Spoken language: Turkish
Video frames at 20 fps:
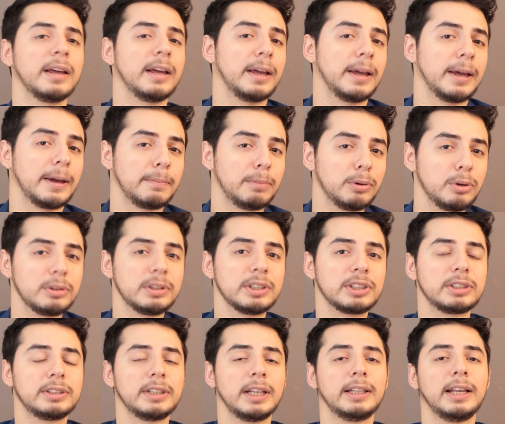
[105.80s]
E, bunun
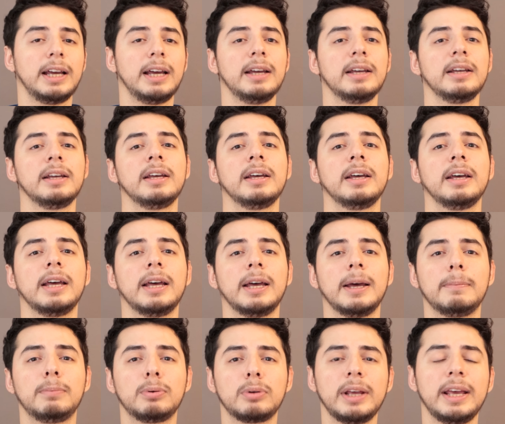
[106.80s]
dışında da
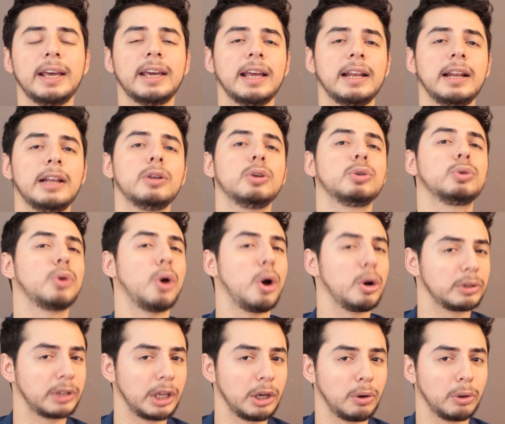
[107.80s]
e, buraya geleli
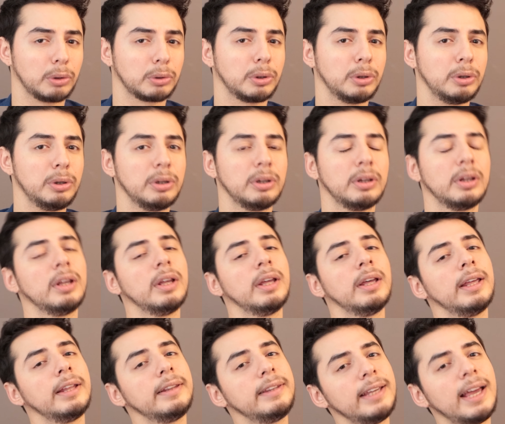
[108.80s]
4 ay oldu.
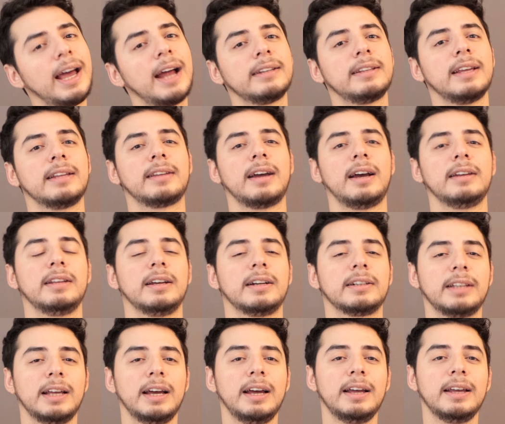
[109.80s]
Diğer
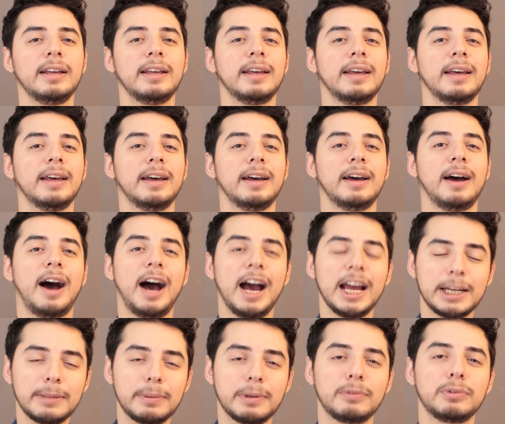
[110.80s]
detayları da e,
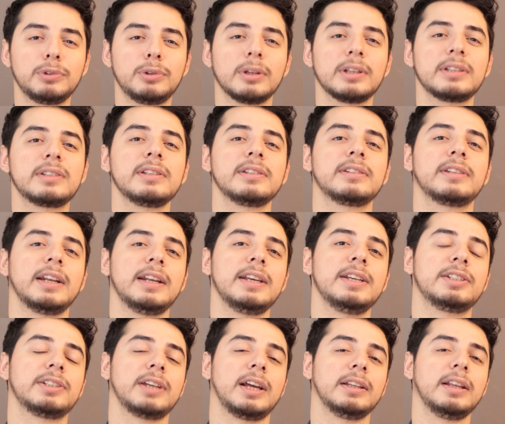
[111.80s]
ayrı bir videoda sizlere
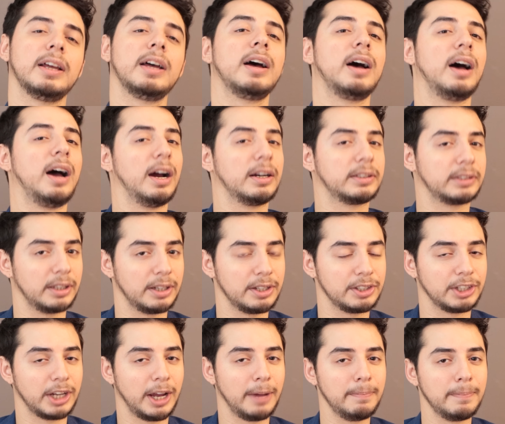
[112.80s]
inşallah
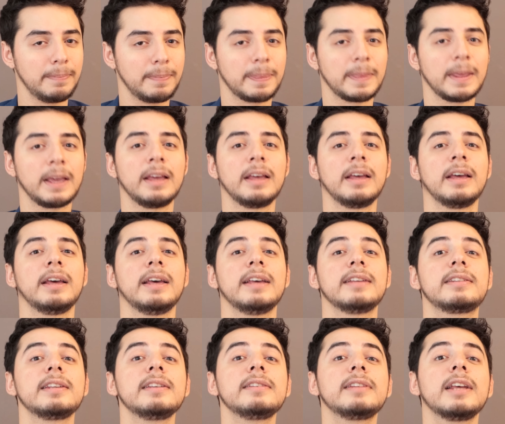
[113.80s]
aktaracağım.
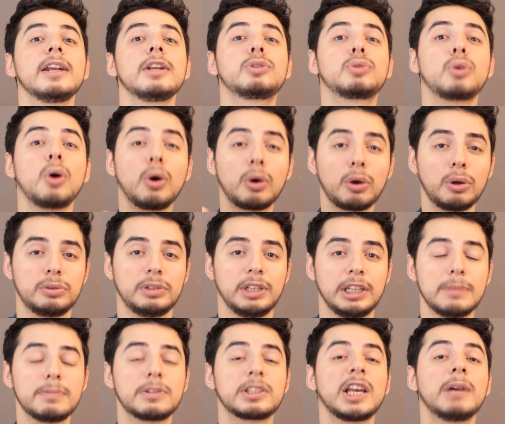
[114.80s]
E, sizleri çok
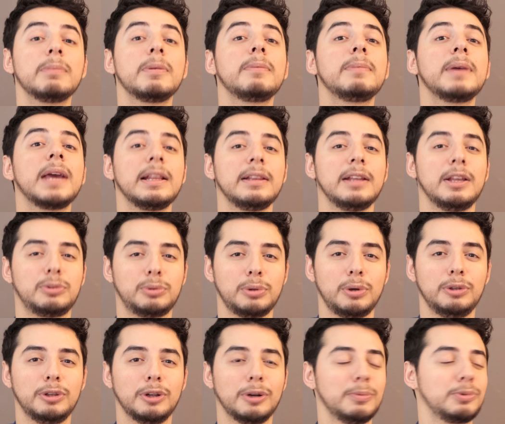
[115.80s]
özledim. Samimiyetle
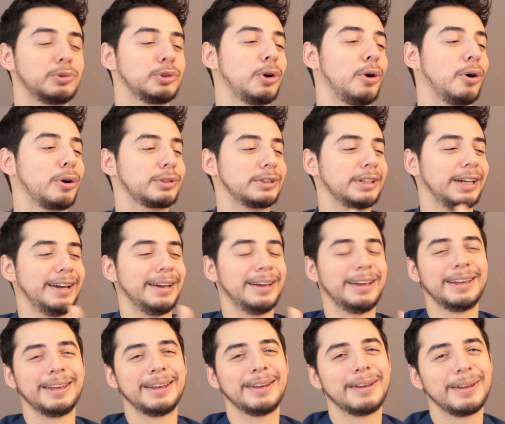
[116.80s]
söylüyorum. Çokça
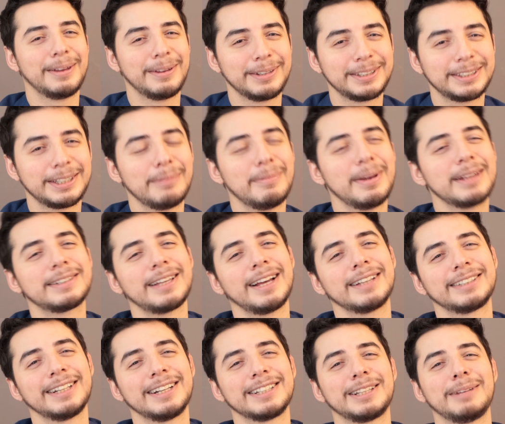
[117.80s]
e, işte
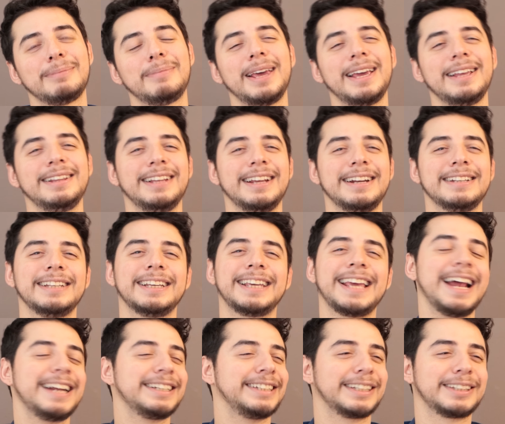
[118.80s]
mesajlarınıza, maillerinize
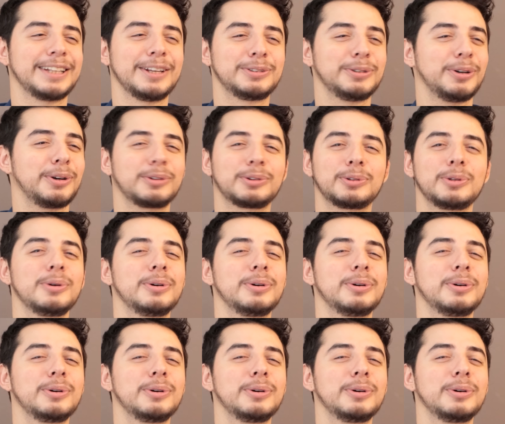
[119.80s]
gerçekten çok